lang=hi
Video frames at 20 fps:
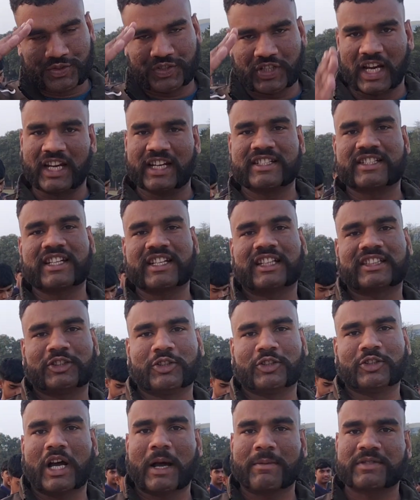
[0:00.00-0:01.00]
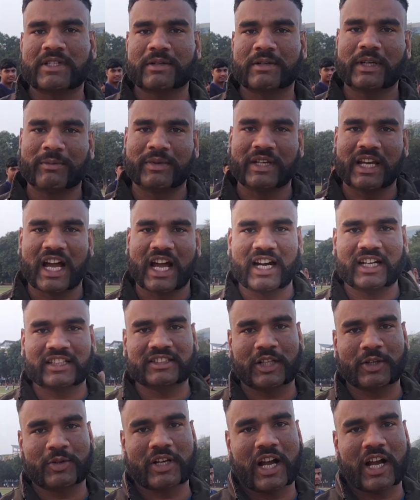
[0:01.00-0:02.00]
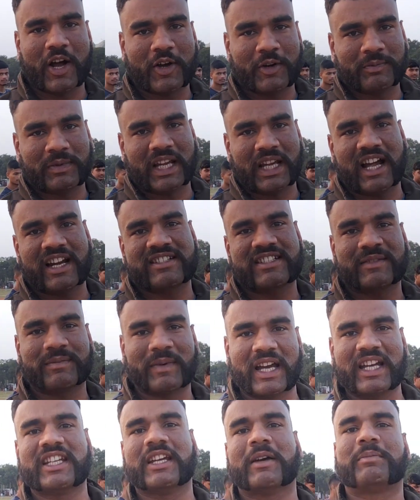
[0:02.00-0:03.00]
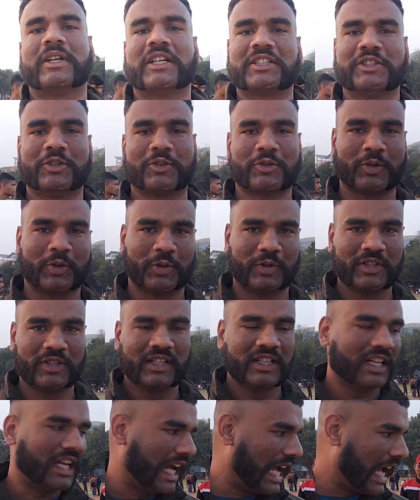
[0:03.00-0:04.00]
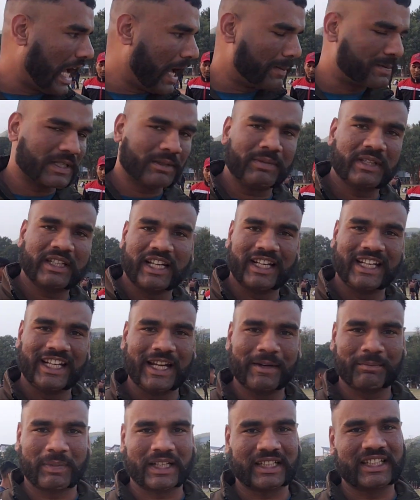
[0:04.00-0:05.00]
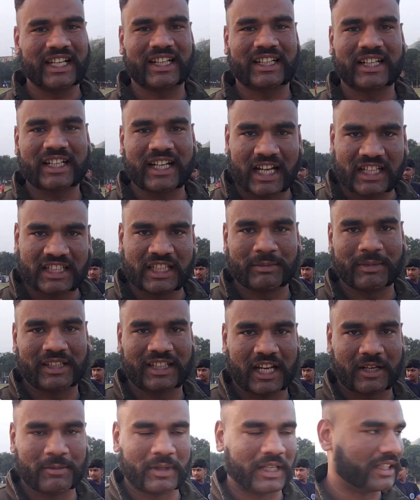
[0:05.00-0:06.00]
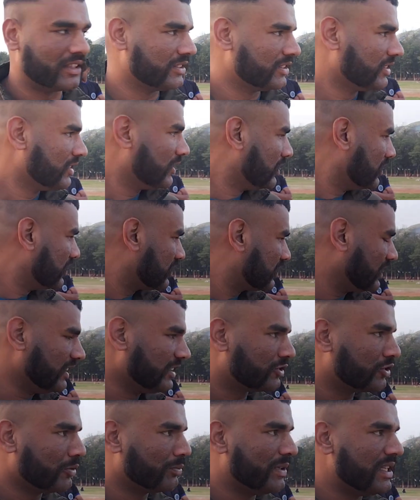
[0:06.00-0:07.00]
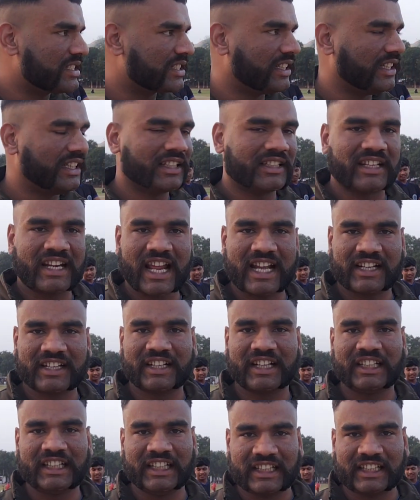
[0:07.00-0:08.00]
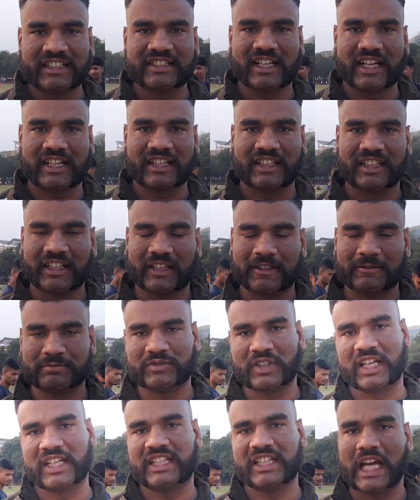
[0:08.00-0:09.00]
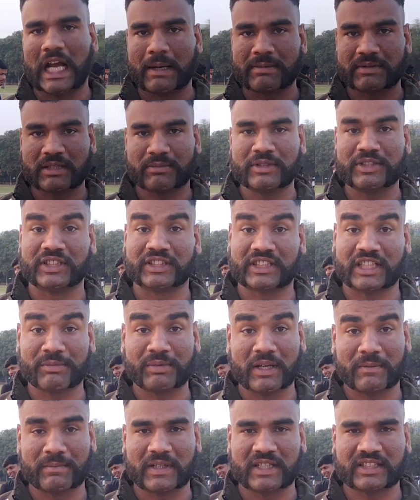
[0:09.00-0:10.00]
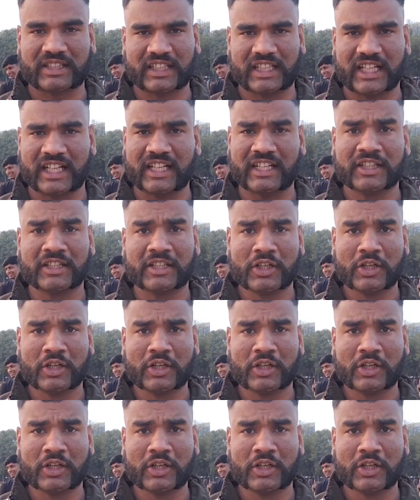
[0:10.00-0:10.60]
जय साथियों आप सभी बिहार दरोगा और बिहार सिपाही अभ्यर्थियों को आप सभी के लिए पटना के गांधी मैदान में 320 की ट्रैक रेडी की जा रही है यानी आप सभी जितने भी अभ्यर्थी हैं